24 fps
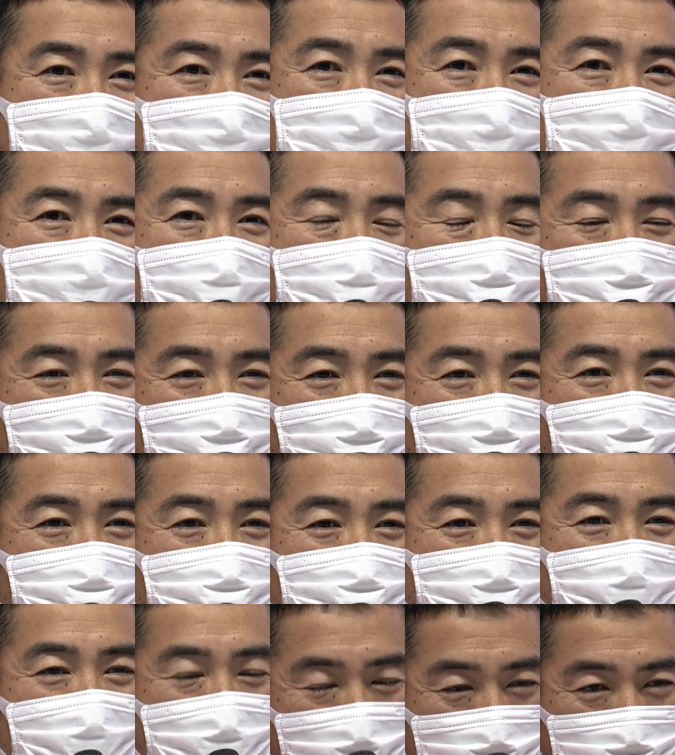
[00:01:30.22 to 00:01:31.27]
あの
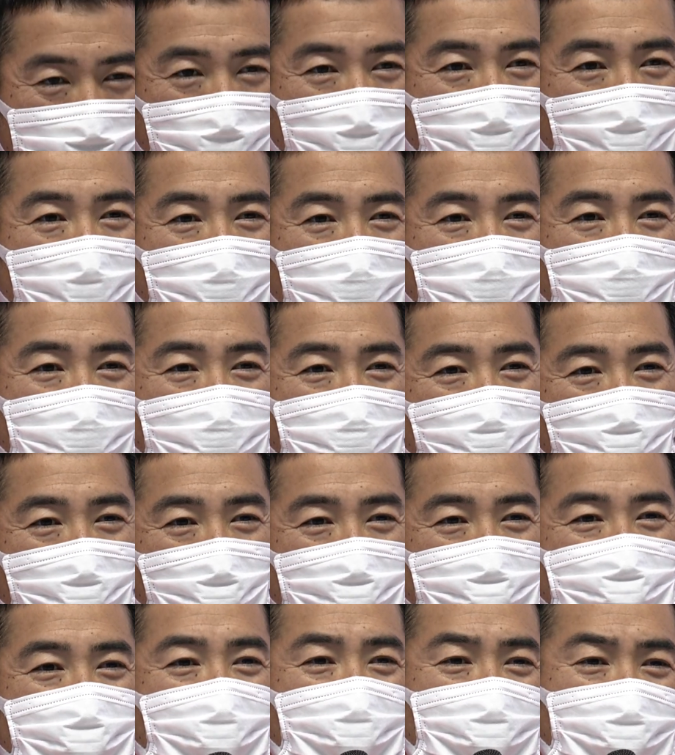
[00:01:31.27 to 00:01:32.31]
来年も
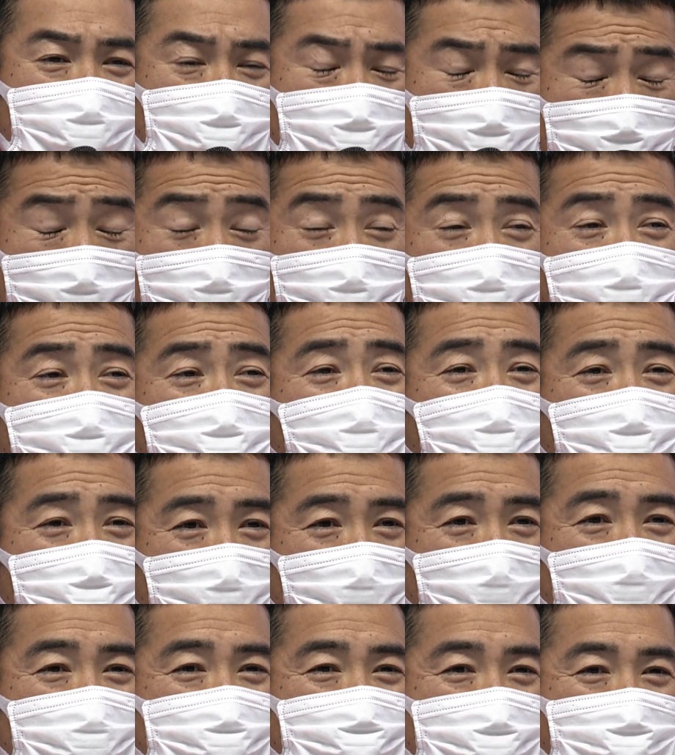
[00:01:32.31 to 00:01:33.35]
応援していただけるよう
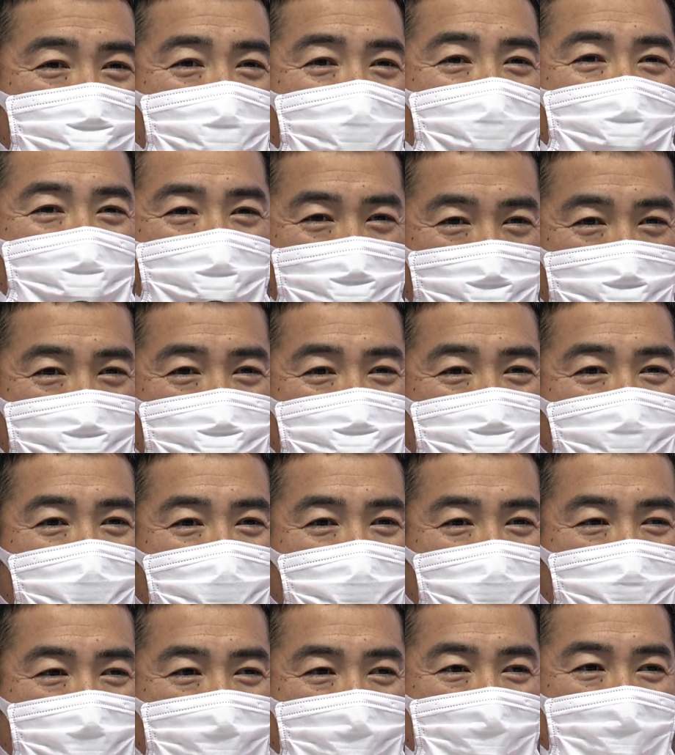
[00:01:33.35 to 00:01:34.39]
に精一杯頑張りますんで
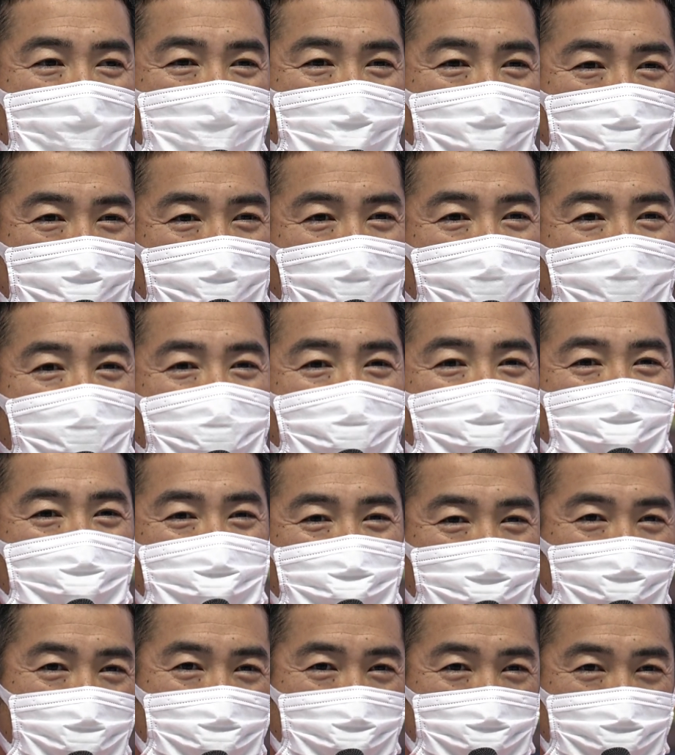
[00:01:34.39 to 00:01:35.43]
またよろし
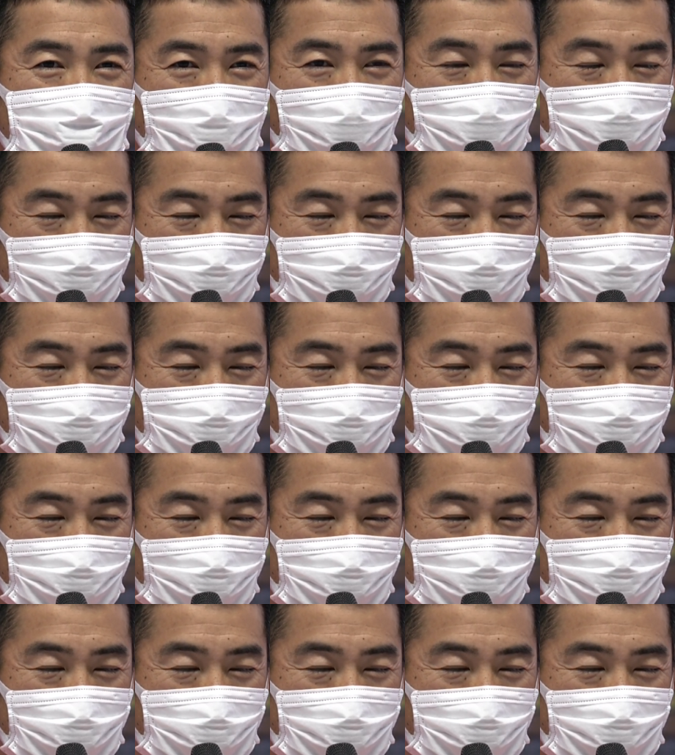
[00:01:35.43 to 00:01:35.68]
くお願いします